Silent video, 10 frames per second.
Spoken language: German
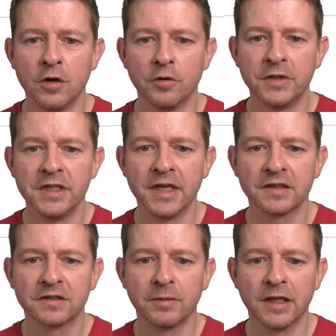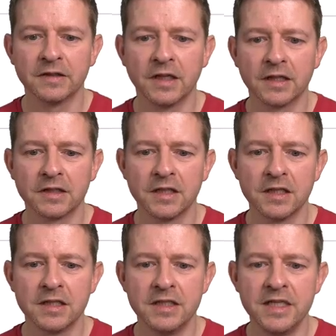und Index 2 sagt,
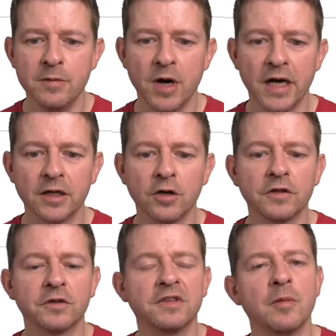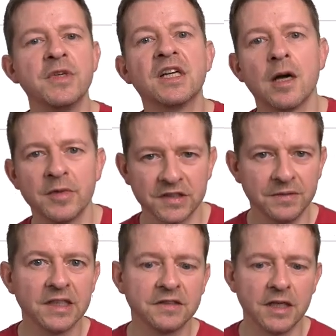die beiden gehören zusammen. Hier kann man das
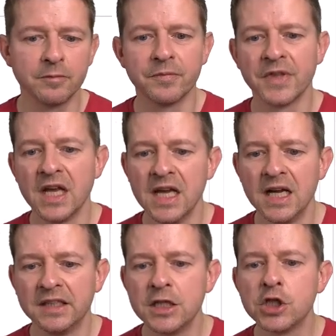wieder sehen. Den